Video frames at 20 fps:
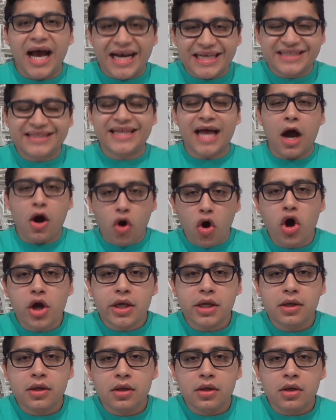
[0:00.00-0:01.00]
hasta
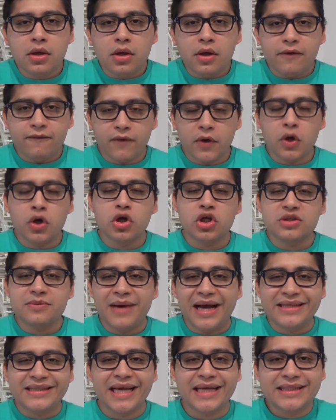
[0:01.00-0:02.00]
hoy, fueron los
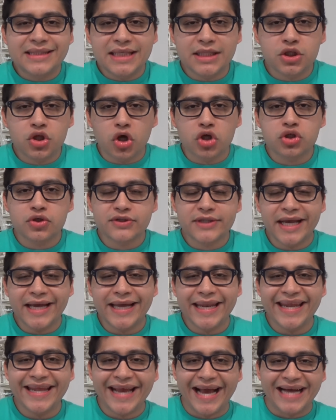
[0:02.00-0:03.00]
más exitosos en
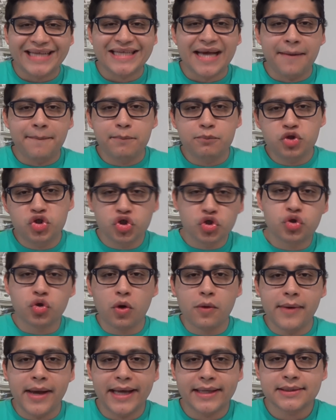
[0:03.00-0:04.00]
críticas a
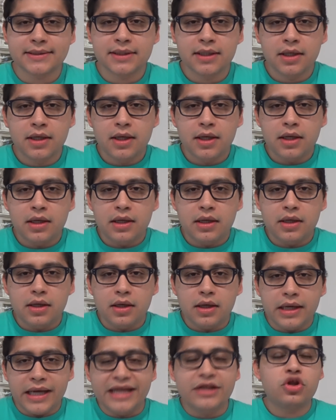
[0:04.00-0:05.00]
youtubers,
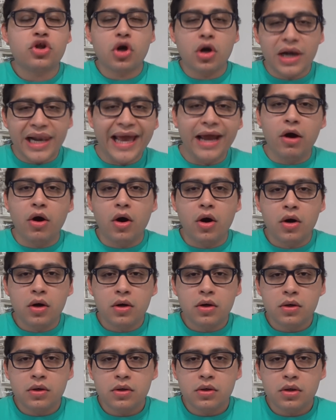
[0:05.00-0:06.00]
en troleo,
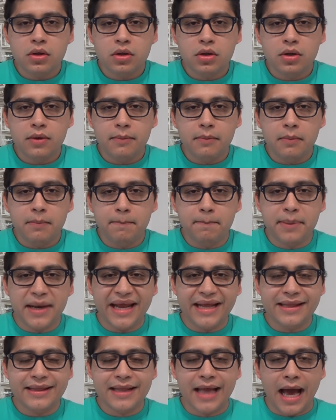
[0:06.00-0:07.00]

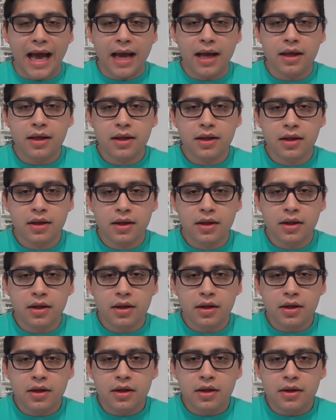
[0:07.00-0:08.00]
Brenda,
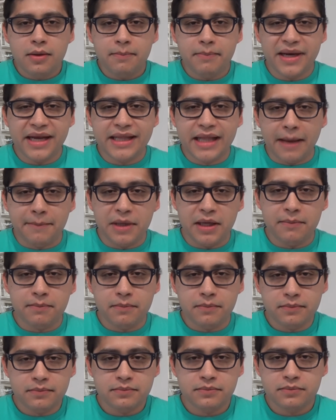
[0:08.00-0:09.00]
Brenda
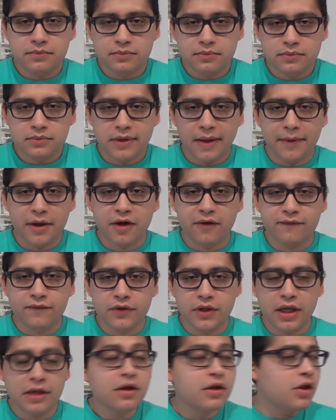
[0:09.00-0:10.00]
Mim. Ya me
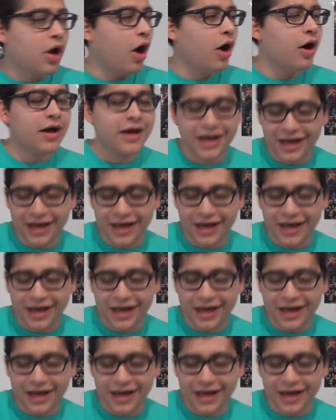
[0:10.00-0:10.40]
confundí. No,